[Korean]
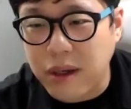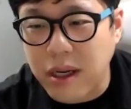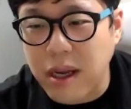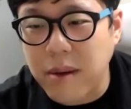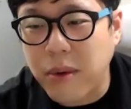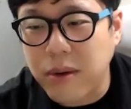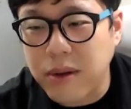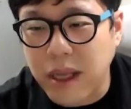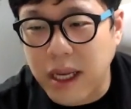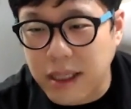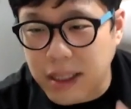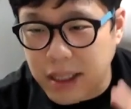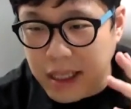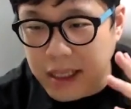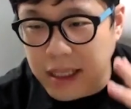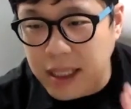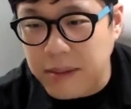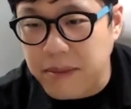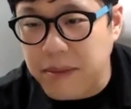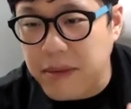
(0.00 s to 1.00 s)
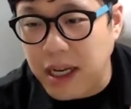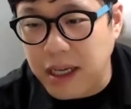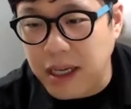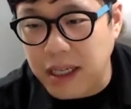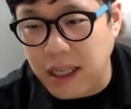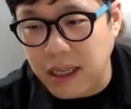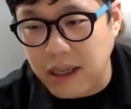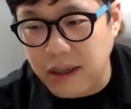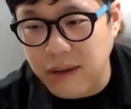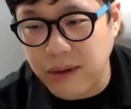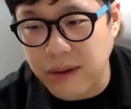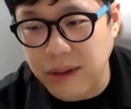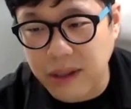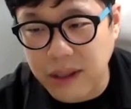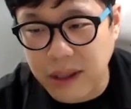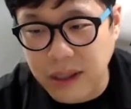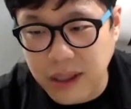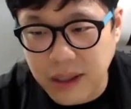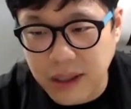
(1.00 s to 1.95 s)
그게 뭐다? 이제 침략이 되는 거죠.